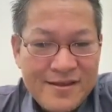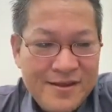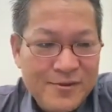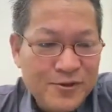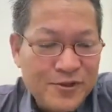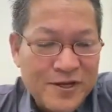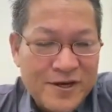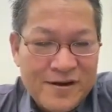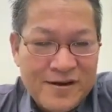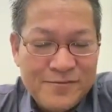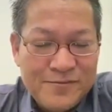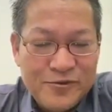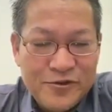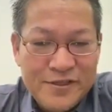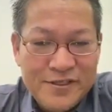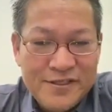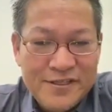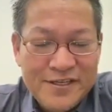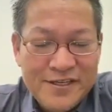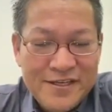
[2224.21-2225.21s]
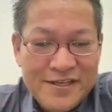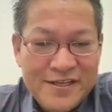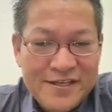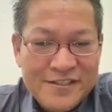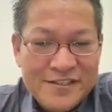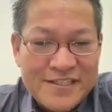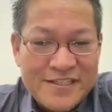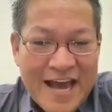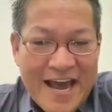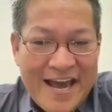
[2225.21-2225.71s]
những cái hò mùi,
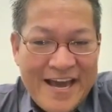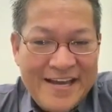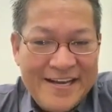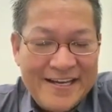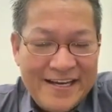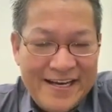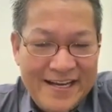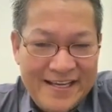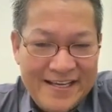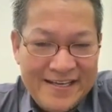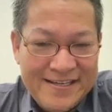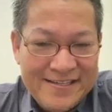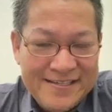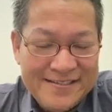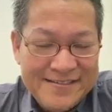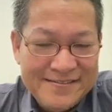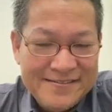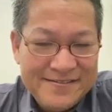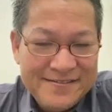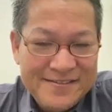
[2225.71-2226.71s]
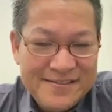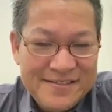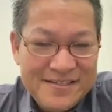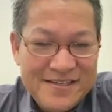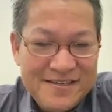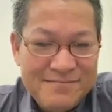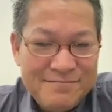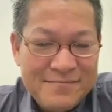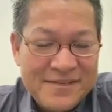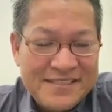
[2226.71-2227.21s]
cái năng lìa,
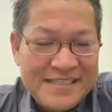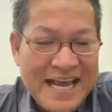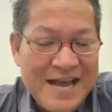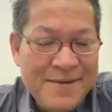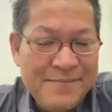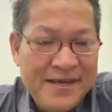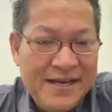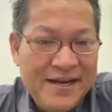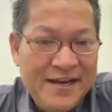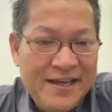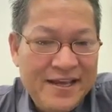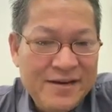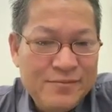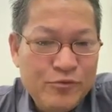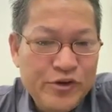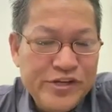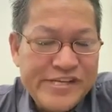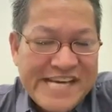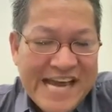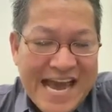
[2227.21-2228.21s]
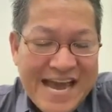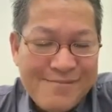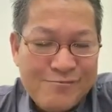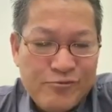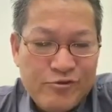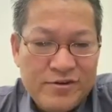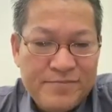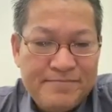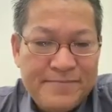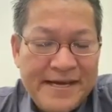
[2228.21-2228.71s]
mà chắc miên lìa mũi cái
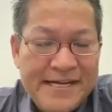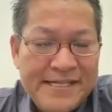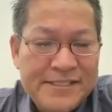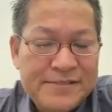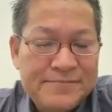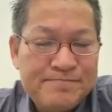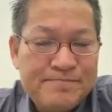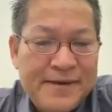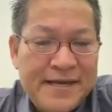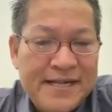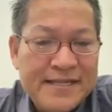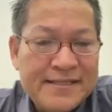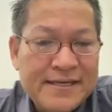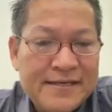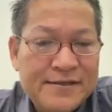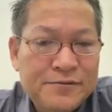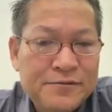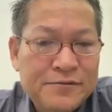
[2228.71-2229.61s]
mùi, pel